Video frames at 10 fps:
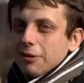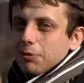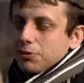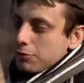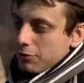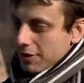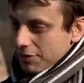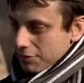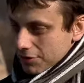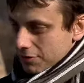Na początku w
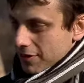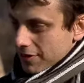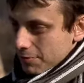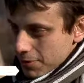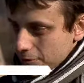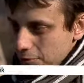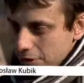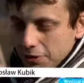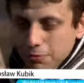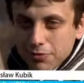2004 roku,
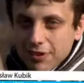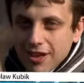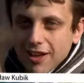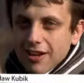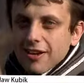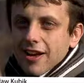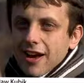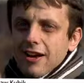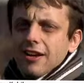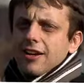kiedy powstała
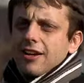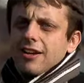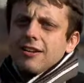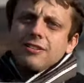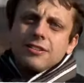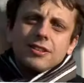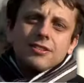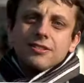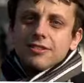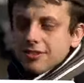galeria, e,
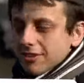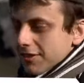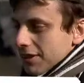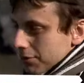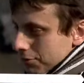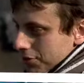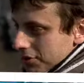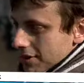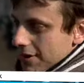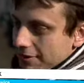
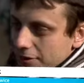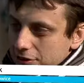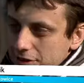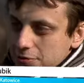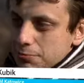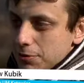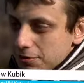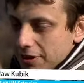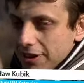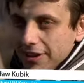jednocześnie właśnie
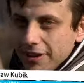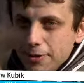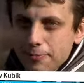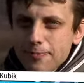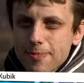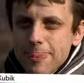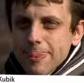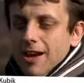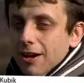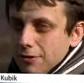Cybulski i
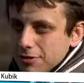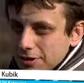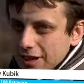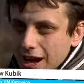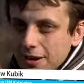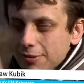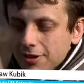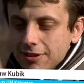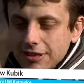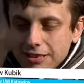Kalorstria
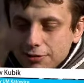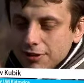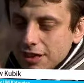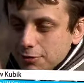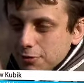e, zostali tu